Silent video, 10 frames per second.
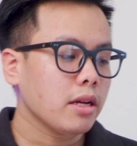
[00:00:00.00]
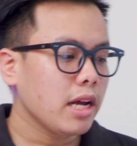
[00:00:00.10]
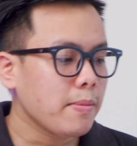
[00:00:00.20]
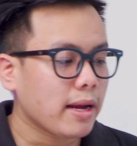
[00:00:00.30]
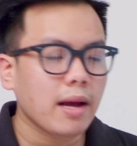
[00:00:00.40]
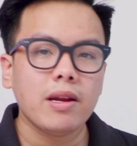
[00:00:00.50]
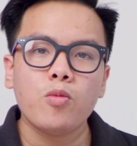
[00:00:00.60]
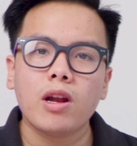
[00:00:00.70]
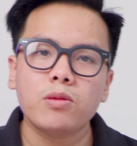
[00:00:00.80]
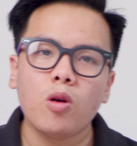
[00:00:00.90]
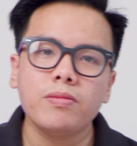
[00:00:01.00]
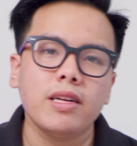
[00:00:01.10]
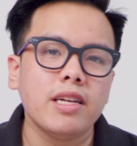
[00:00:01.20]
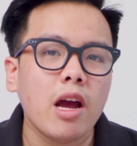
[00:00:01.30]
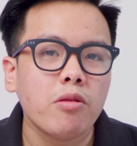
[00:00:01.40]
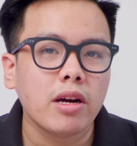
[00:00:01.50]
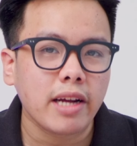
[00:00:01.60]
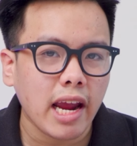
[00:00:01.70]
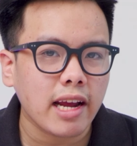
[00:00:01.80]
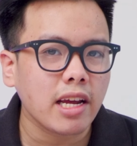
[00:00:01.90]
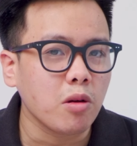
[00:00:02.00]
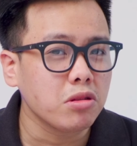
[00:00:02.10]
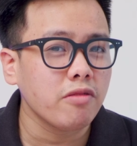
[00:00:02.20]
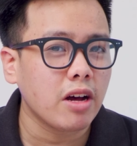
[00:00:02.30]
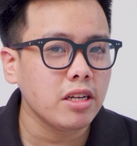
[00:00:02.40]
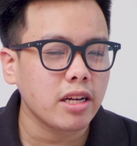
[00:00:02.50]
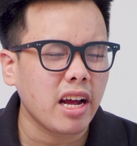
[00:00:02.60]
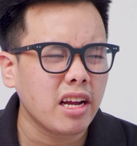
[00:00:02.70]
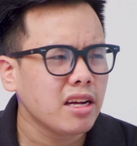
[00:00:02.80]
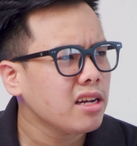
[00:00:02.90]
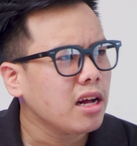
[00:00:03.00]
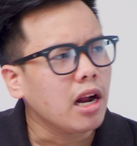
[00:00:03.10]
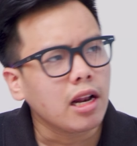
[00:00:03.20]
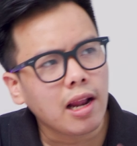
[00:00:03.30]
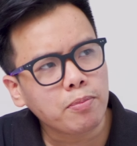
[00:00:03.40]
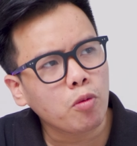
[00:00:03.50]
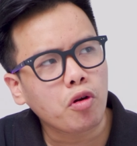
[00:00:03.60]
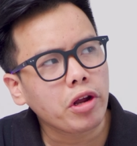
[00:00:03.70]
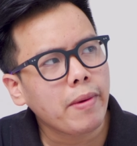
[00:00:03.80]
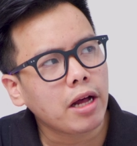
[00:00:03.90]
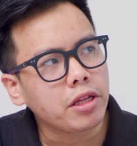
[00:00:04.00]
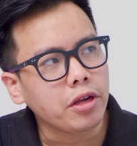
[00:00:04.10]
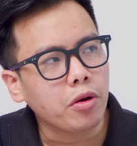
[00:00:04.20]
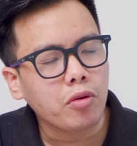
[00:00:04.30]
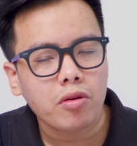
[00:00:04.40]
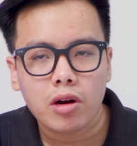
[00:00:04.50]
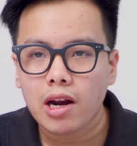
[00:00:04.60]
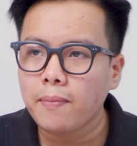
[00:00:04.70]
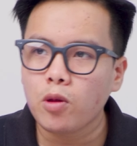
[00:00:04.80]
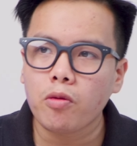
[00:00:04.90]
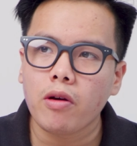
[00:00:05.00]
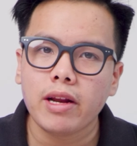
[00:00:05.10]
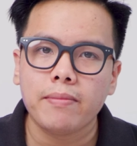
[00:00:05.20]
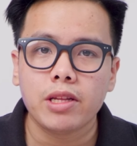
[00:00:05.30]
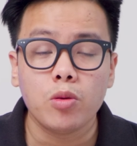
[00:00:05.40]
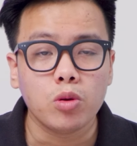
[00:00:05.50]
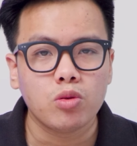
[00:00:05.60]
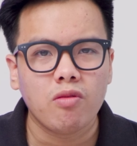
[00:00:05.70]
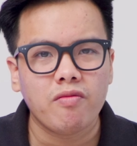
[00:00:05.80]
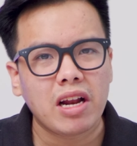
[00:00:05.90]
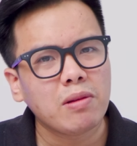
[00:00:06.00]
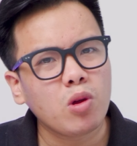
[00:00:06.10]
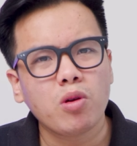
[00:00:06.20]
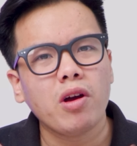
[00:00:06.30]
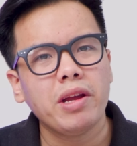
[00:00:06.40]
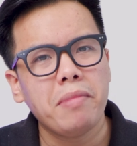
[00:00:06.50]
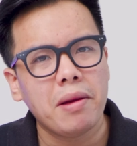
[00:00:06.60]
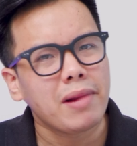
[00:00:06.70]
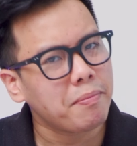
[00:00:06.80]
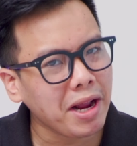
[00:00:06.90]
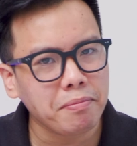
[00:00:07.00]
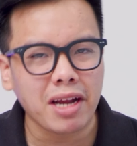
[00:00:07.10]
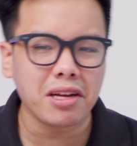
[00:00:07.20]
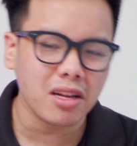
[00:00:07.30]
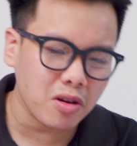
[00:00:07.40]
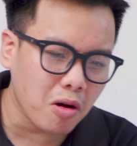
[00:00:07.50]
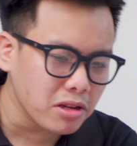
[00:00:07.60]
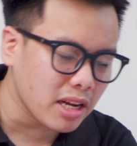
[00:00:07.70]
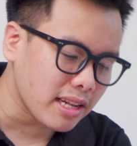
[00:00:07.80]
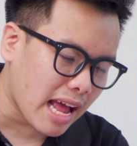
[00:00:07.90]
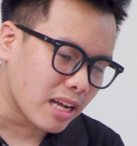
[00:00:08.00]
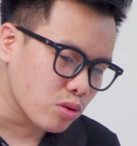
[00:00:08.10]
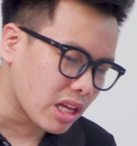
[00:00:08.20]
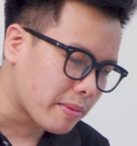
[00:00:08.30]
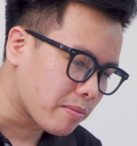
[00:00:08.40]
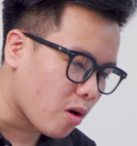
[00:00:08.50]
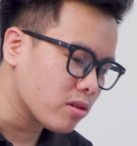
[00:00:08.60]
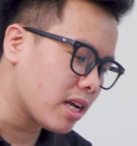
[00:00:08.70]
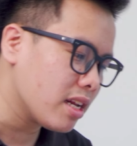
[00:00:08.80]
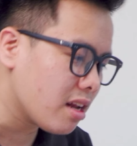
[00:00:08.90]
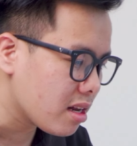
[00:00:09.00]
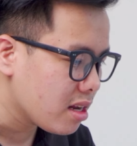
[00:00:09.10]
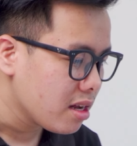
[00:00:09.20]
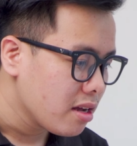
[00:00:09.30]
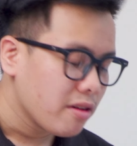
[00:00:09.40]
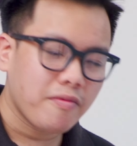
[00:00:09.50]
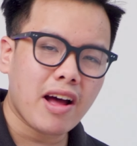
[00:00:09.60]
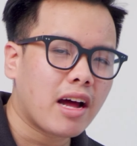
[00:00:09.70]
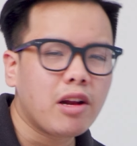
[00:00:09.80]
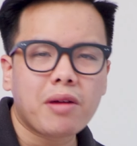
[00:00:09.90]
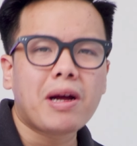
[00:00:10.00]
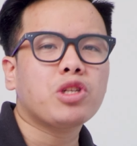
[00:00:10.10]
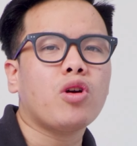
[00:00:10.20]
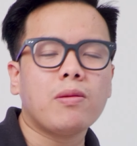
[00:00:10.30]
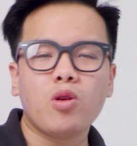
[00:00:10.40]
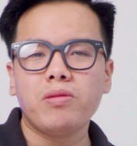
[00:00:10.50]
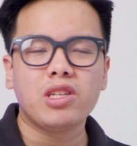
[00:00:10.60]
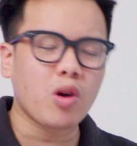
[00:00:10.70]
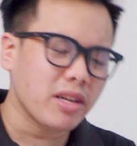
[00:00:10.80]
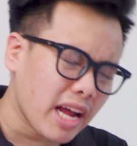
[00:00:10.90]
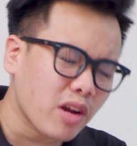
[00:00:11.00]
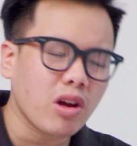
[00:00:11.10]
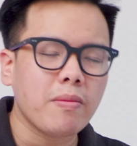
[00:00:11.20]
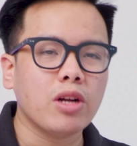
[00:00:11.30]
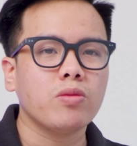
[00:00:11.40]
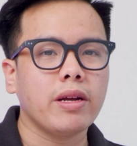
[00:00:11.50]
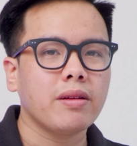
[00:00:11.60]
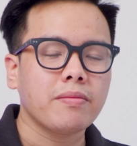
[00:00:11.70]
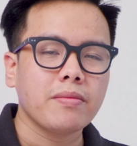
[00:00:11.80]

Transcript: khi mà anh em đi mua laptop thì đều được nghe cái kiểu tư vấn như này laptop Core i3 thì yếu, laptop Core i5 thì đủ dùng và laptop Core i7 mới là mạnh mẽ nhất, ngon nhất, đáng số tiền bạn bỏ ra nhất. Và nếu các bạn chọn laptop thì chọn ngay Core i7 cho mình.